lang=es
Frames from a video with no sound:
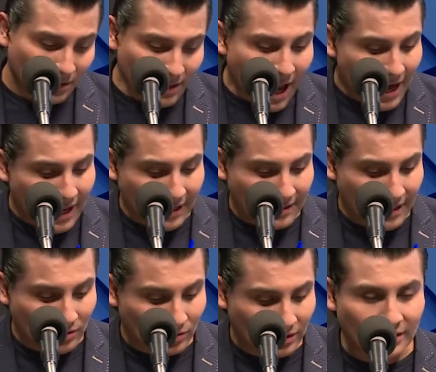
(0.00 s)
La ley de
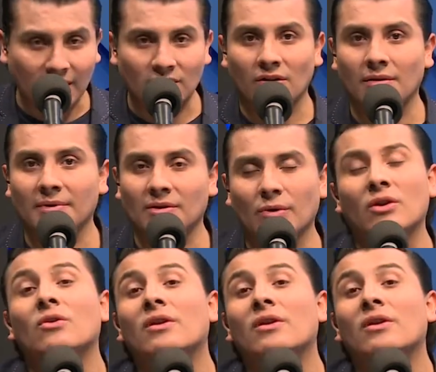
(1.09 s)
los estacionamientos, bueno,